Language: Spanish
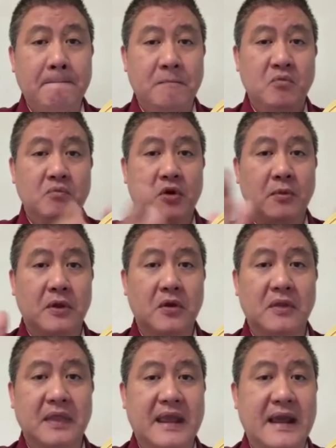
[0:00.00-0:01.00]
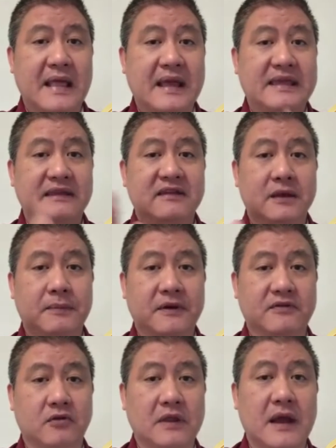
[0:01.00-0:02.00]
Un promedio de cada 15
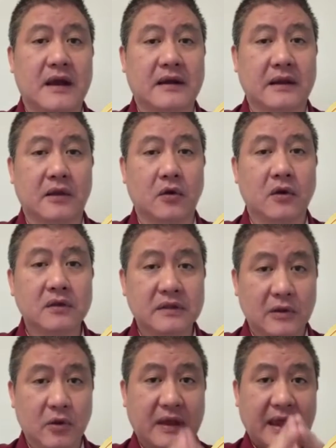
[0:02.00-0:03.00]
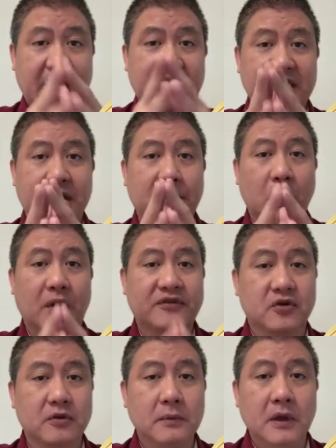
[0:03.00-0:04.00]
personas alrededor de lo que entra en mi
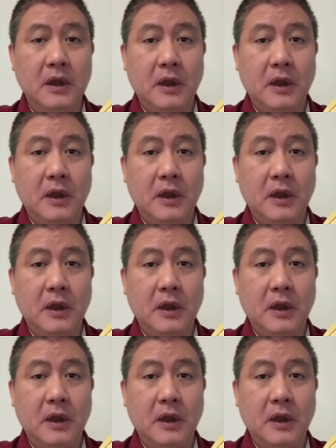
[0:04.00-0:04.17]
WhatsApp,